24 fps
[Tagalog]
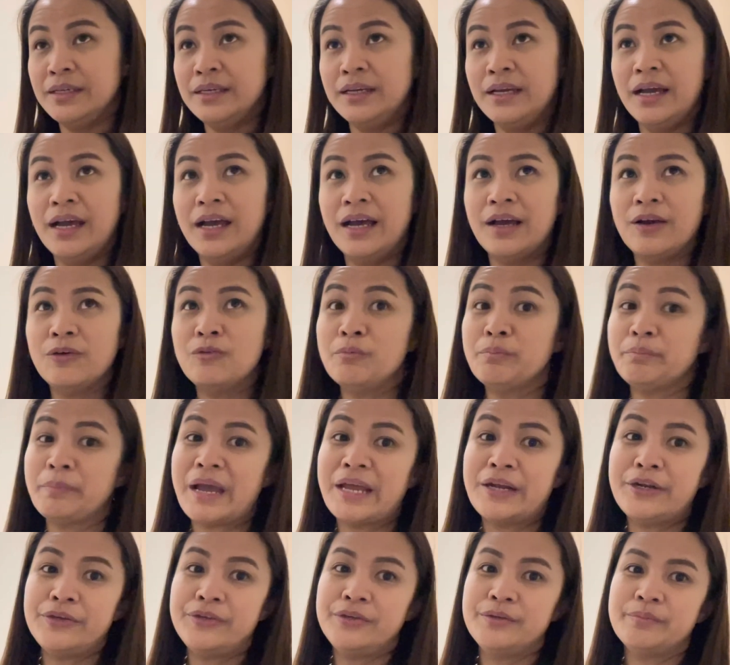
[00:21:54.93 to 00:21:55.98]
uh, kung
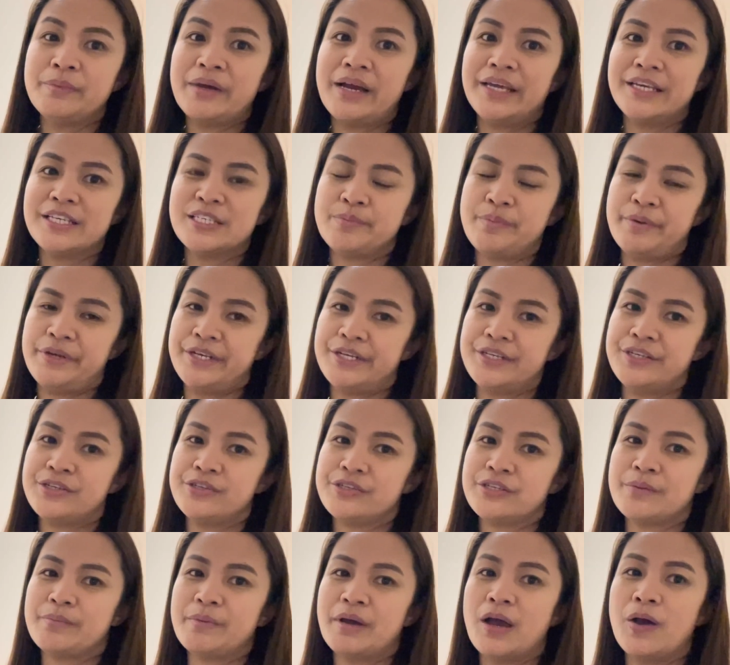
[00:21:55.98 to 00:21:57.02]
ano yung mga
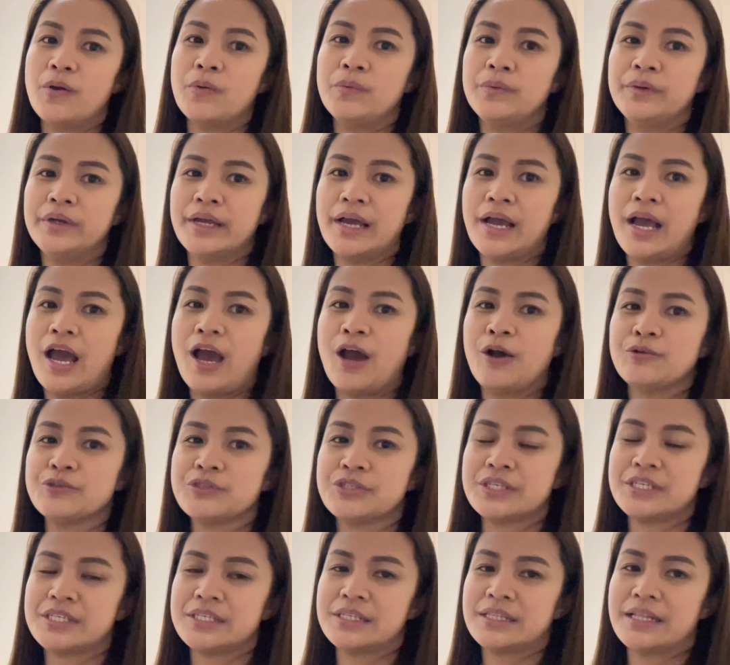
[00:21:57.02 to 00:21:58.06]
experiences sa mga unang
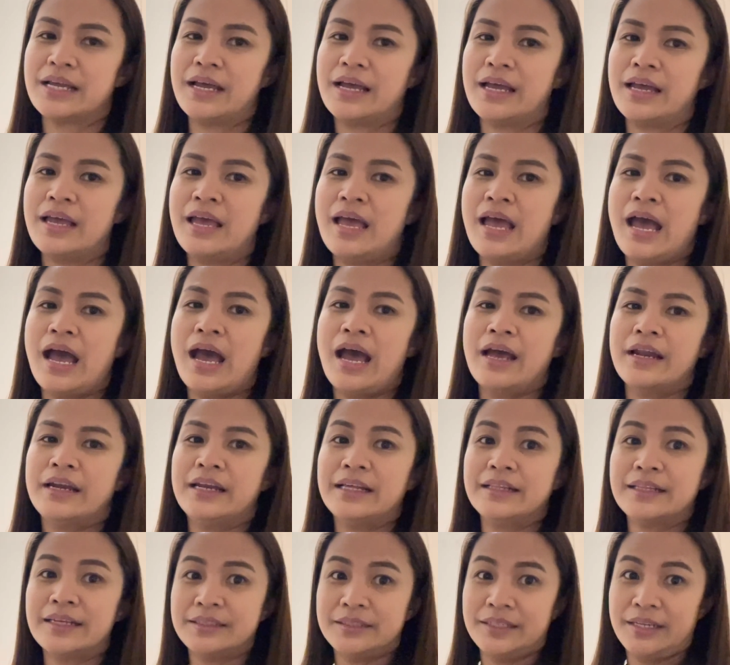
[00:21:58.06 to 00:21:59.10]
houses na
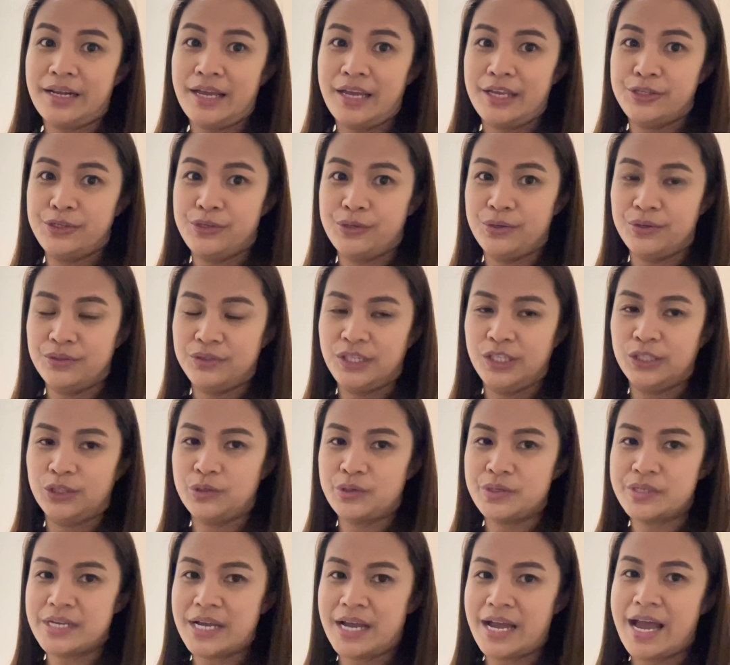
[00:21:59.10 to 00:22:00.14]
na natirhan nyo
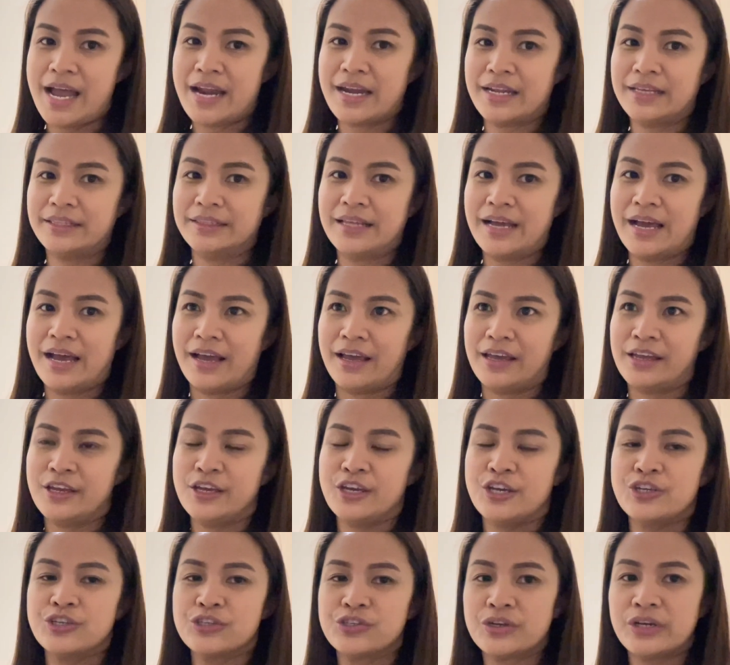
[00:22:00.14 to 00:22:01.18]
dito sa Canada.
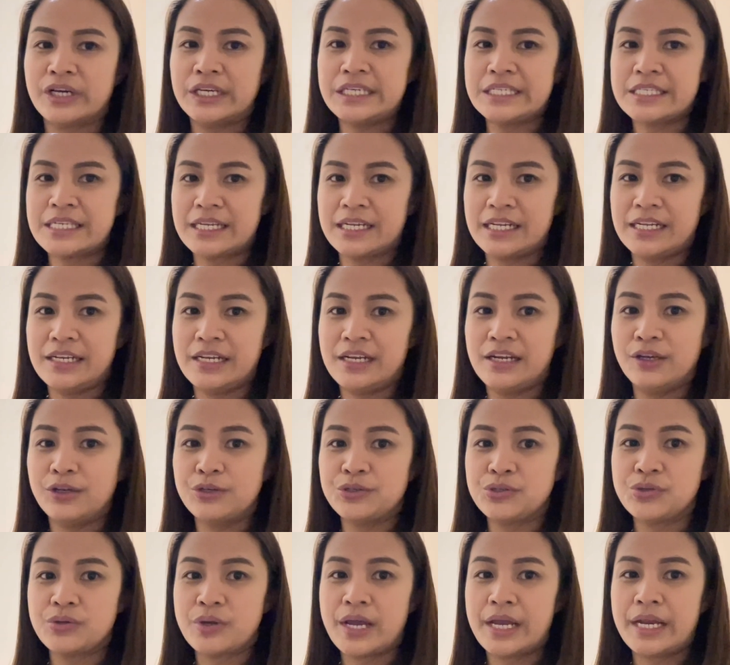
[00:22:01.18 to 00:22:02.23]
So, ang isa rin na
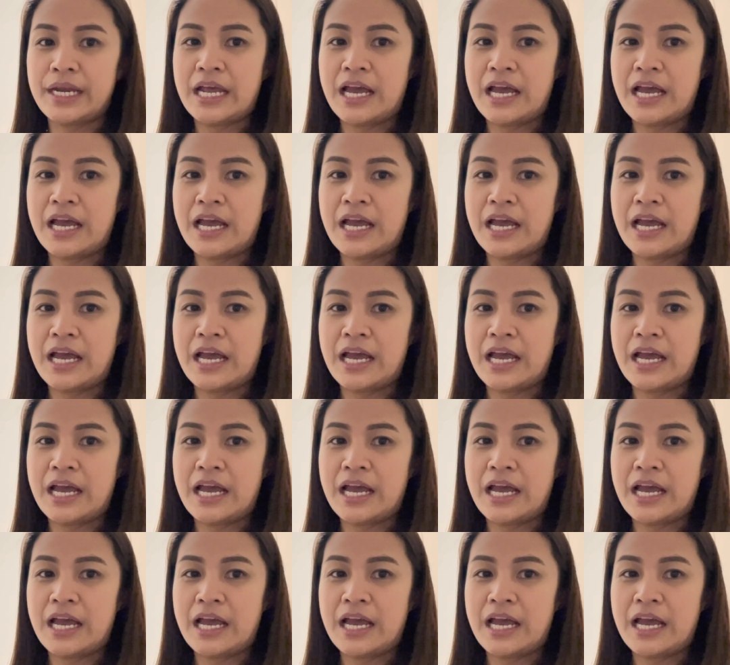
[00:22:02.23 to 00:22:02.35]
nagustuhan